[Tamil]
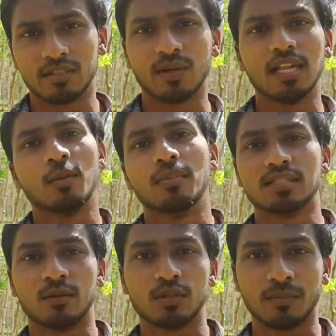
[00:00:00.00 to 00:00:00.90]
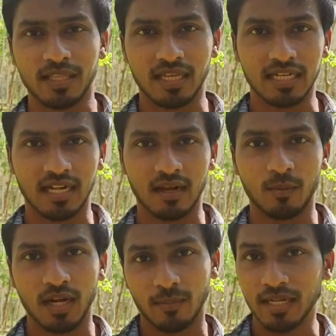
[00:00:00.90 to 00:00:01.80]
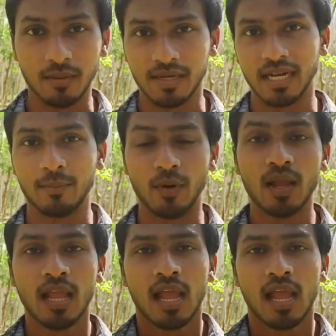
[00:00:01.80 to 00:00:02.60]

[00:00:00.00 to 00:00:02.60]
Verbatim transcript: மற்றவங்க எல்லாம் ரொம்ப சந்தோஷமாக தான் இருக்கிறாங்க போல அப்படின்னு நம்ம நினைப்போம்